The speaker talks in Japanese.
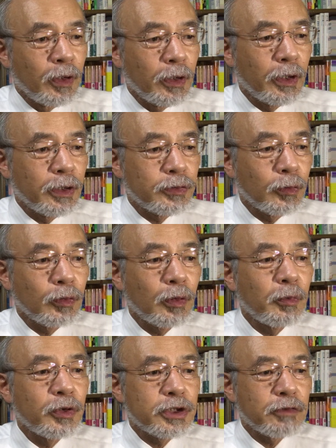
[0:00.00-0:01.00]
えー、そ
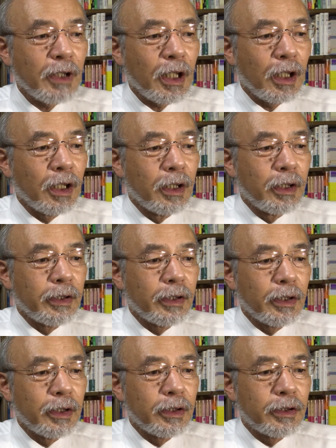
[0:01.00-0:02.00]
の文字は、
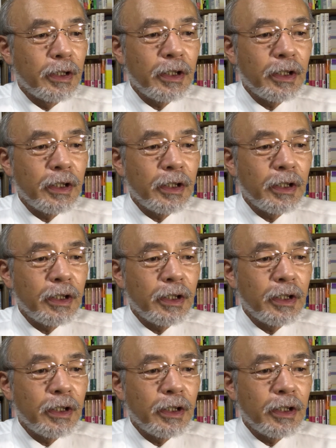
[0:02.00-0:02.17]
えー、